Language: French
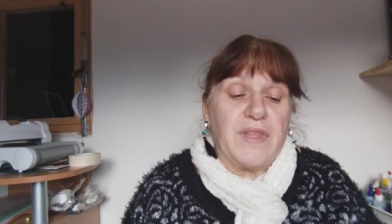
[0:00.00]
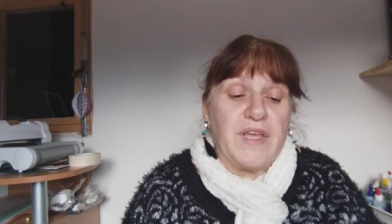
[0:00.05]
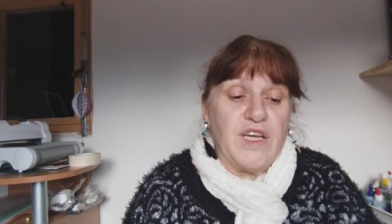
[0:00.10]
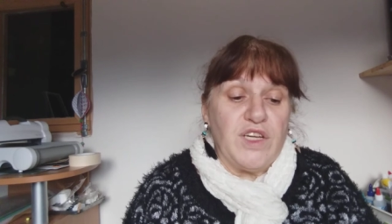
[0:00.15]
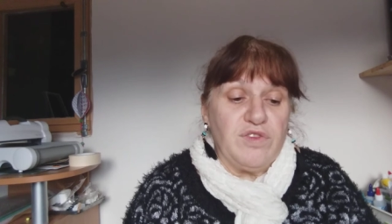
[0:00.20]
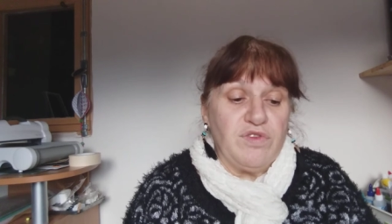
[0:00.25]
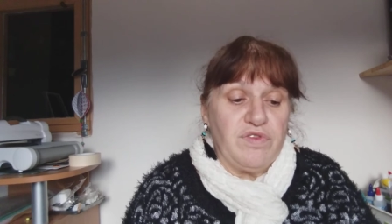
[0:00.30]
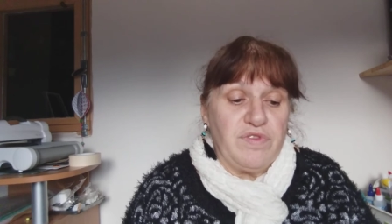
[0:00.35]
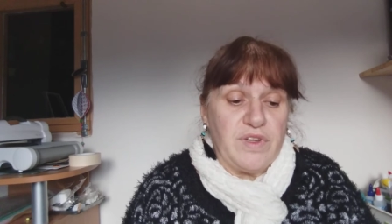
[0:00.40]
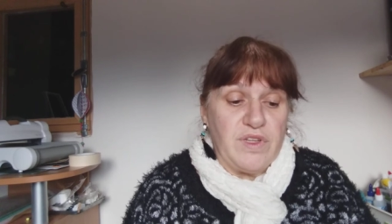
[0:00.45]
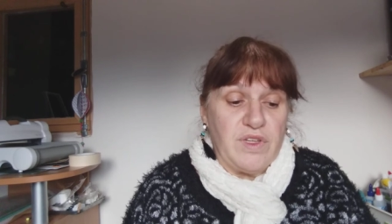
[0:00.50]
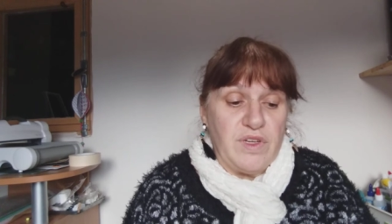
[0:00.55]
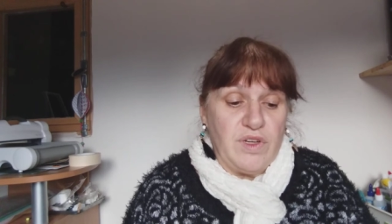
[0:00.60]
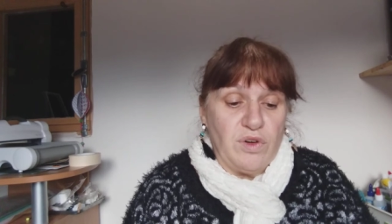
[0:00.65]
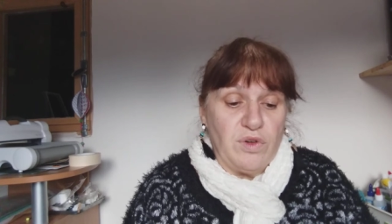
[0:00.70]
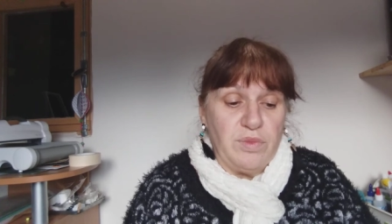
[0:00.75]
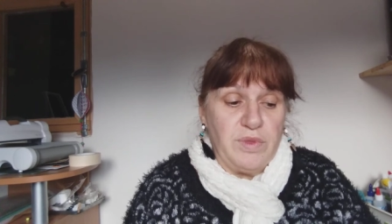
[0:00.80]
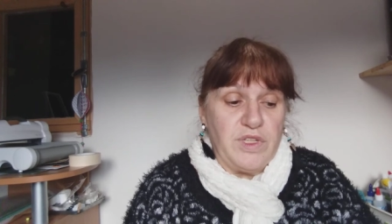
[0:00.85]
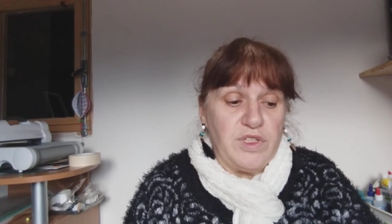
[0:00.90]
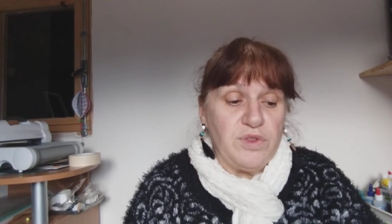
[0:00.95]
Et je vous fais des
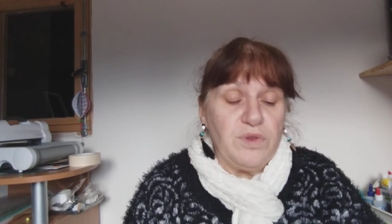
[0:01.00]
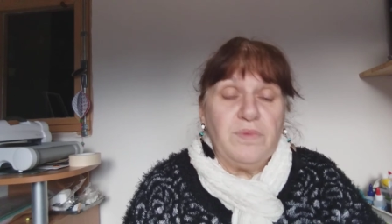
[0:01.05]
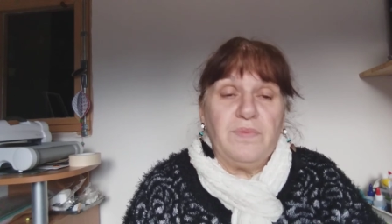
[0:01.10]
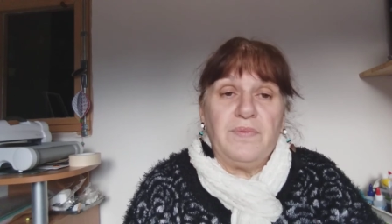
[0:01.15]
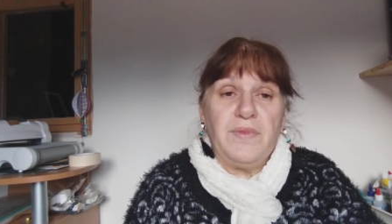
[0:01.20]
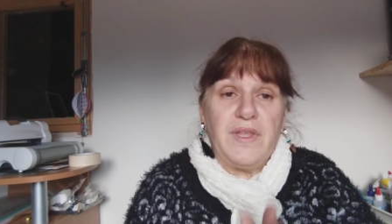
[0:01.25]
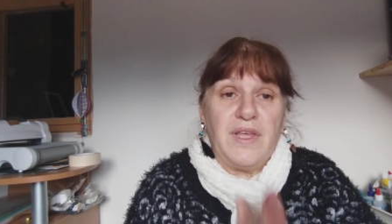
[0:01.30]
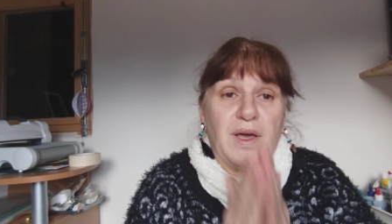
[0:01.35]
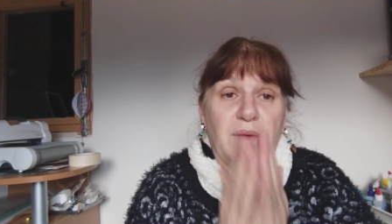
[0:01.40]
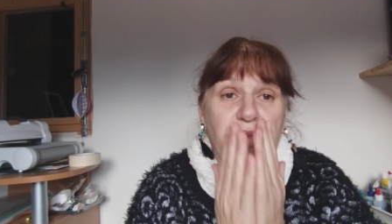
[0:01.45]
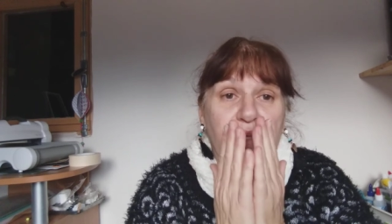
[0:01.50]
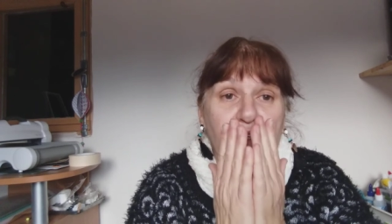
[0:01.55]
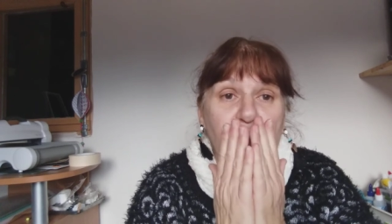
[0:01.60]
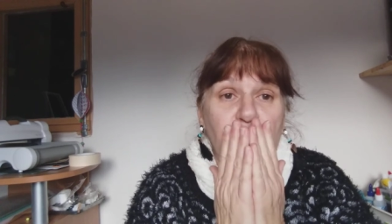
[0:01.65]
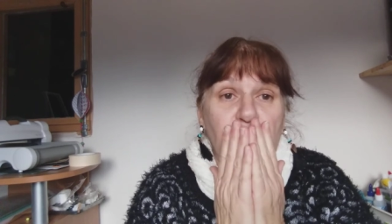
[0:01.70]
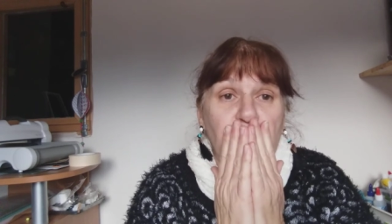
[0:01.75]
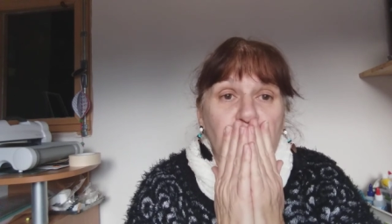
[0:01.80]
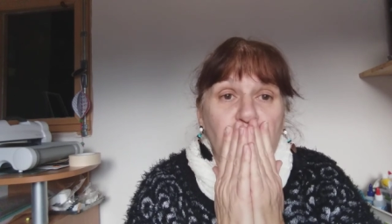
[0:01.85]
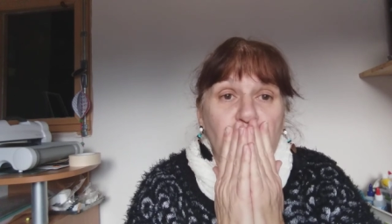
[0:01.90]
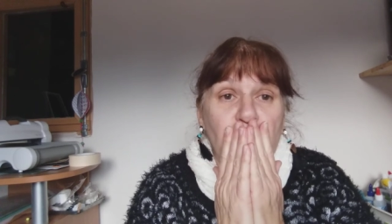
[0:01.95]
gros bisous et à
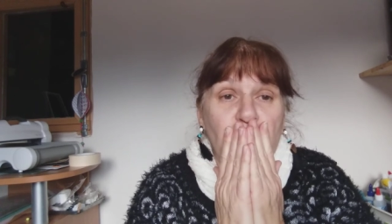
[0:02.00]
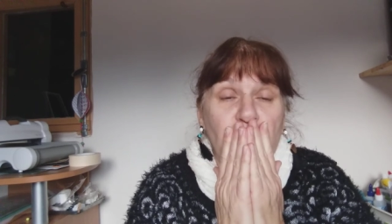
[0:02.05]
bientôt.